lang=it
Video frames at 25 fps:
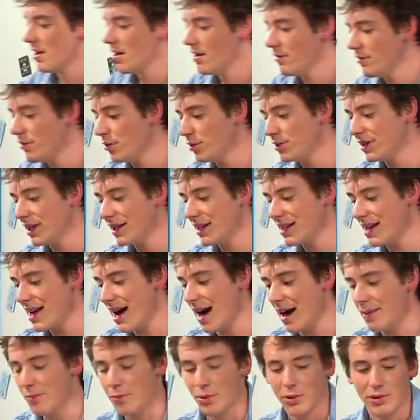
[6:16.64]

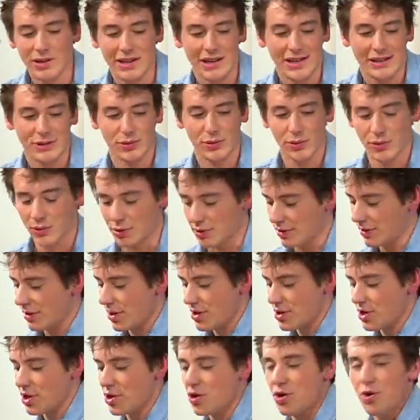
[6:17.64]
Foderiamo la
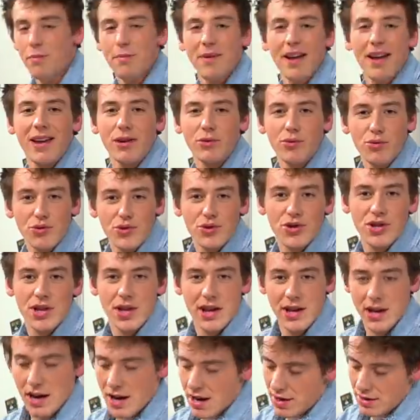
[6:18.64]
torta, siccome è
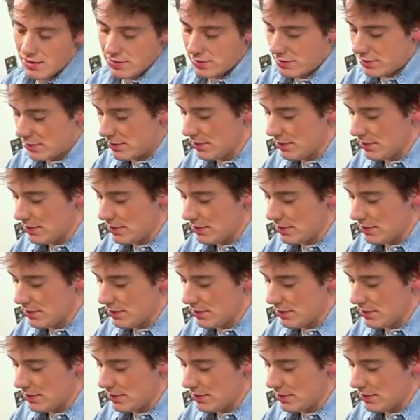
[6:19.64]
rustica,